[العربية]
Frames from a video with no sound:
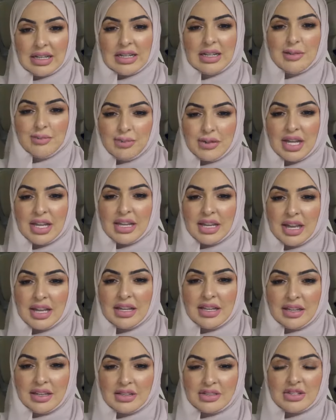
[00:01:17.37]
يبدا
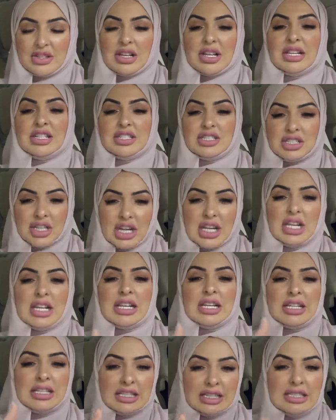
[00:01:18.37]
يهيئك للشيء
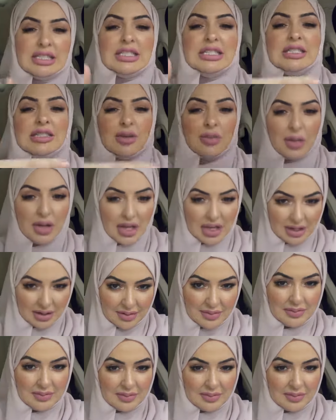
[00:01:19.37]
اللي انت تبينه